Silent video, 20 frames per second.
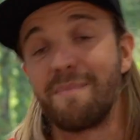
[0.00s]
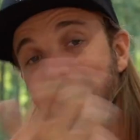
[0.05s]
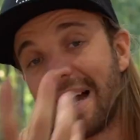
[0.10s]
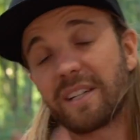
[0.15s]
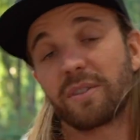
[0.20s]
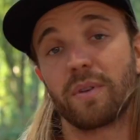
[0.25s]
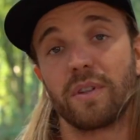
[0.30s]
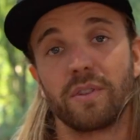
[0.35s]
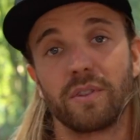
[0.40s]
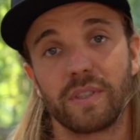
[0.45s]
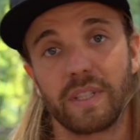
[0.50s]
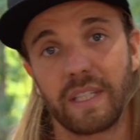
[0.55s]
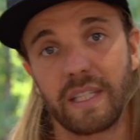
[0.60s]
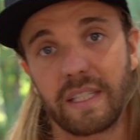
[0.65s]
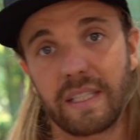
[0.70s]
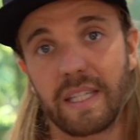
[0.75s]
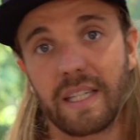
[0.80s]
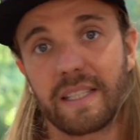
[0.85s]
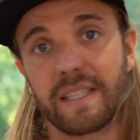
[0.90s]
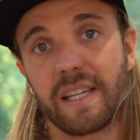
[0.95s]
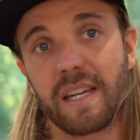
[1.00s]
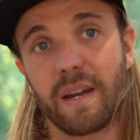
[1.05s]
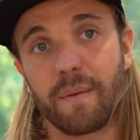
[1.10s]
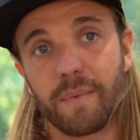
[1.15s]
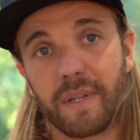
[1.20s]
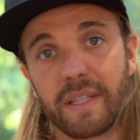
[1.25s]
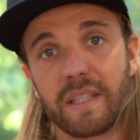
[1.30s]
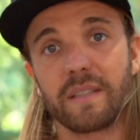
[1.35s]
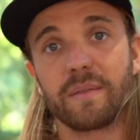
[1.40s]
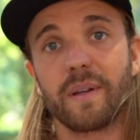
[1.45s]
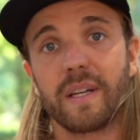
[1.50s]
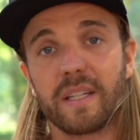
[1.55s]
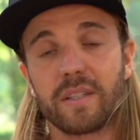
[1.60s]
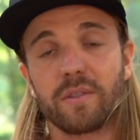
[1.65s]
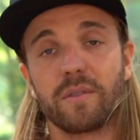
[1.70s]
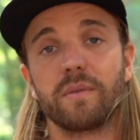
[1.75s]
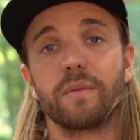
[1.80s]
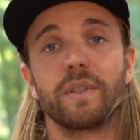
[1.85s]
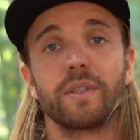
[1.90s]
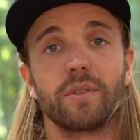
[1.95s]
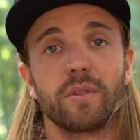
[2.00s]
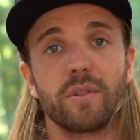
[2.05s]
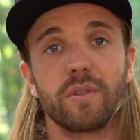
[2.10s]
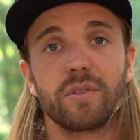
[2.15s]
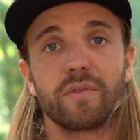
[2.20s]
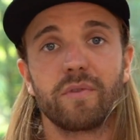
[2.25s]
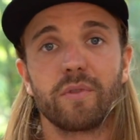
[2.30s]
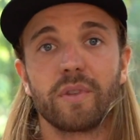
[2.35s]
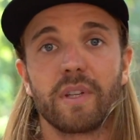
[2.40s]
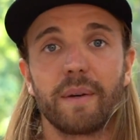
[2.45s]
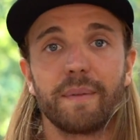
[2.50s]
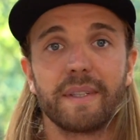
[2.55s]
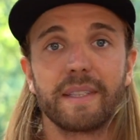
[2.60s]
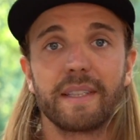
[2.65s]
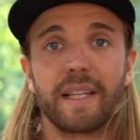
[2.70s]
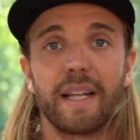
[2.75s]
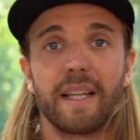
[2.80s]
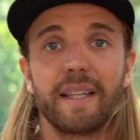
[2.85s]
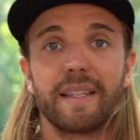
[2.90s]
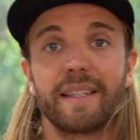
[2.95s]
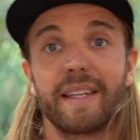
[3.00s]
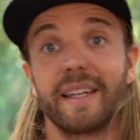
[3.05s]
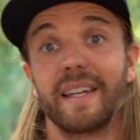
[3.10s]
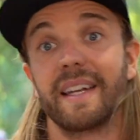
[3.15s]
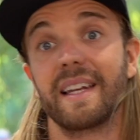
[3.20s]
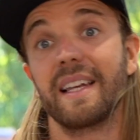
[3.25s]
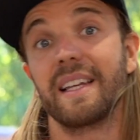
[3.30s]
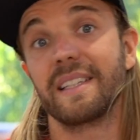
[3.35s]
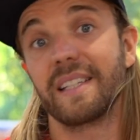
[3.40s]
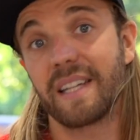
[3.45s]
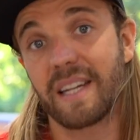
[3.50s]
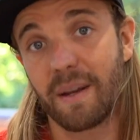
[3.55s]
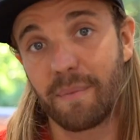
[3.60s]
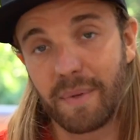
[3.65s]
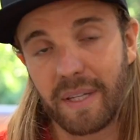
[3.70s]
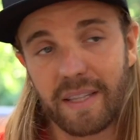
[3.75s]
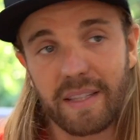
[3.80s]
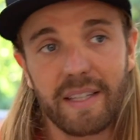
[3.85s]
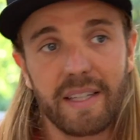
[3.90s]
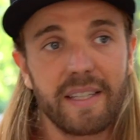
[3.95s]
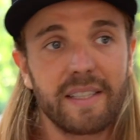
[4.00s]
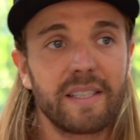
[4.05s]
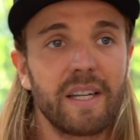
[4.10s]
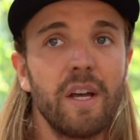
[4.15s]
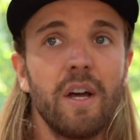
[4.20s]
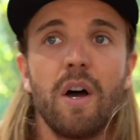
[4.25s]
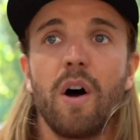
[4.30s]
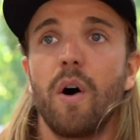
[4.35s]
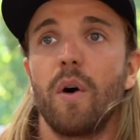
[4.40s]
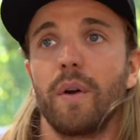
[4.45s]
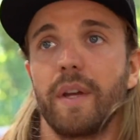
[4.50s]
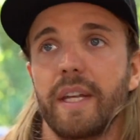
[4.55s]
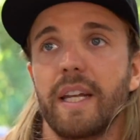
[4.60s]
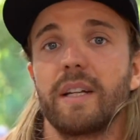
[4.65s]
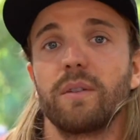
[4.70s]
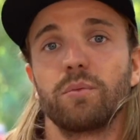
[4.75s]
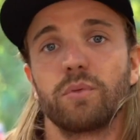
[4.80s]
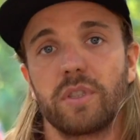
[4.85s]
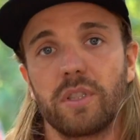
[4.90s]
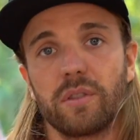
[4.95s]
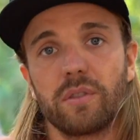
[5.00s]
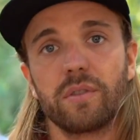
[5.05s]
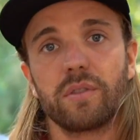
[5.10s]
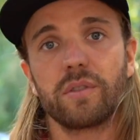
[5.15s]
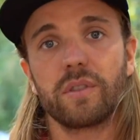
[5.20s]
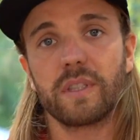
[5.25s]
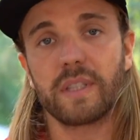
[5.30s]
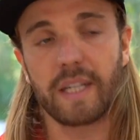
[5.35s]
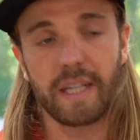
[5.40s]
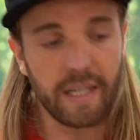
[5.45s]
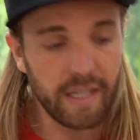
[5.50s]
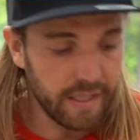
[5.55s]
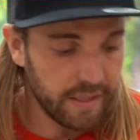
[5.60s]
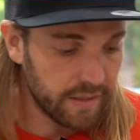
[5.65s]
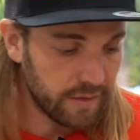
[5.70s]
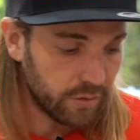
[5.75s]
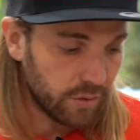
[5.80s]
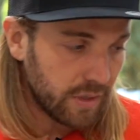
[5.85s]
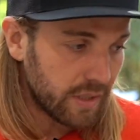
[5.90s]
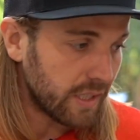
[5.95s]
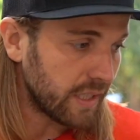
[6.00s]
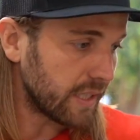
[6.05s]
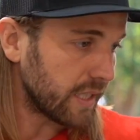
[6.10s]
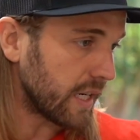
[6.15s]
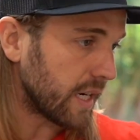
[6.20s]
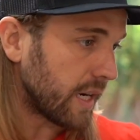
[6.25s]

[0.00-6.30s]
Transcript: más cuando tienes las herramientas, ¿vale? Sobre todo es fundamental tener las herramientas o ir a un sitio donde tengan todas las